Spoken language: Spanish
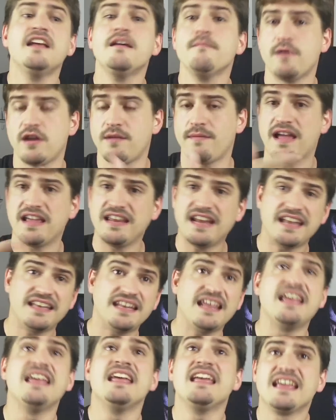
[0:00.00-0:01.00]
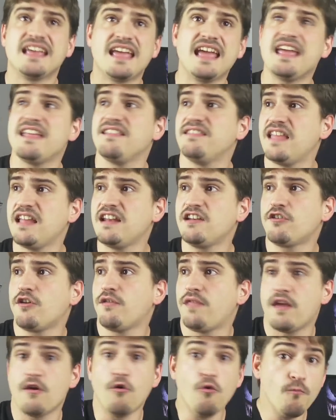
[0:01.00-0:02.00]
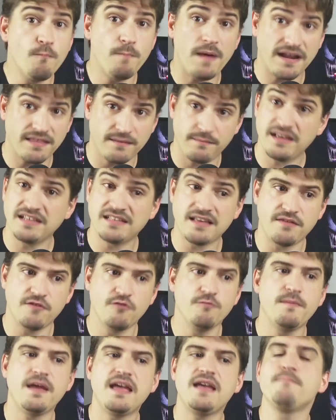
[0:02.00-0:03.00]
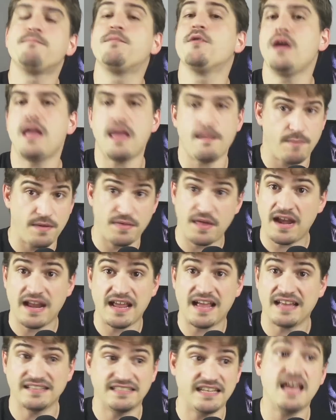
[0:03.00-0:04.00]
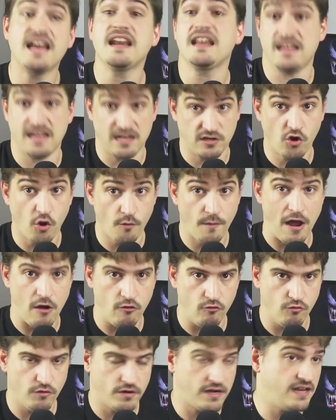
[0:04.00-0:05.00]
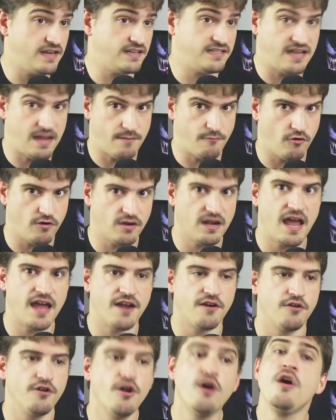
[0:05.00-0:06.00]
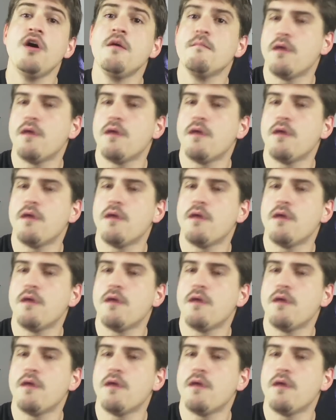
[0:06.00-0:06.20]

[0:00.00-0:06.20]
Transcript: pero imagínate que dentro de un par de meses, de un mes, pues empiezan a escasear y eso va a ocurrir, seamos claros, ¿no?